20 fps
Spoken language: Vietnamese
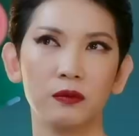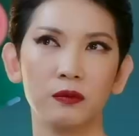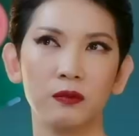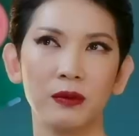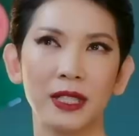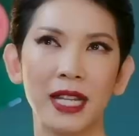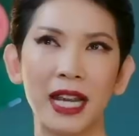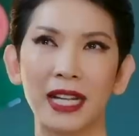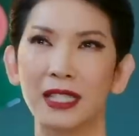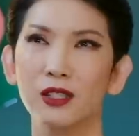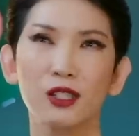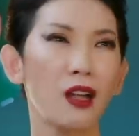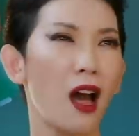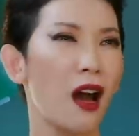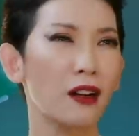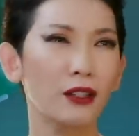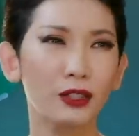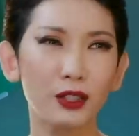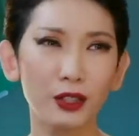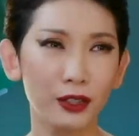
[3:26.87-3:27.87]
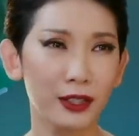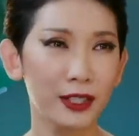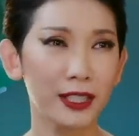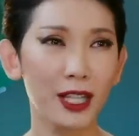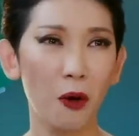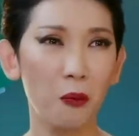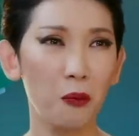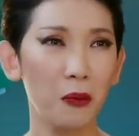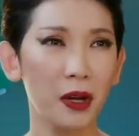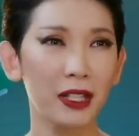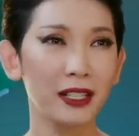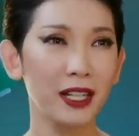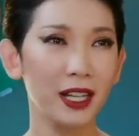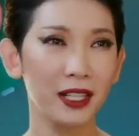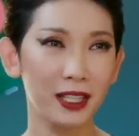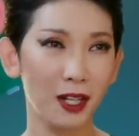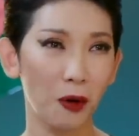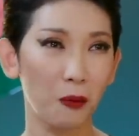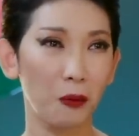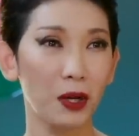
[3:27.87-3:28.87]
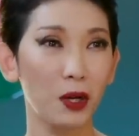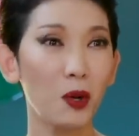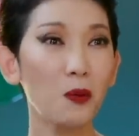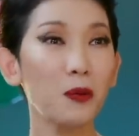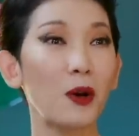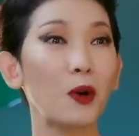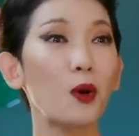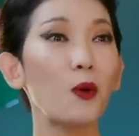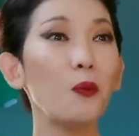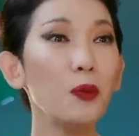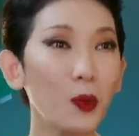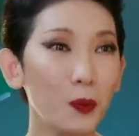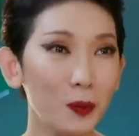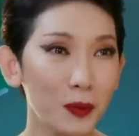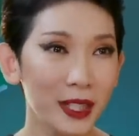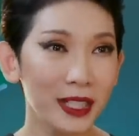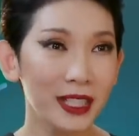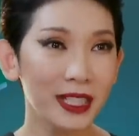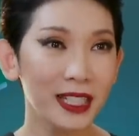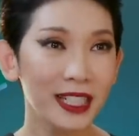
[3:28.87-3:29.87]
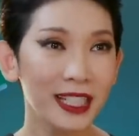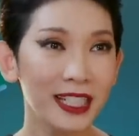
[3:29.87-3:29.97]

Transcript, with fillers: Mình dặn cái thần tượng chồng mình, nhìn chồng mình lúc nào cũng lung linh.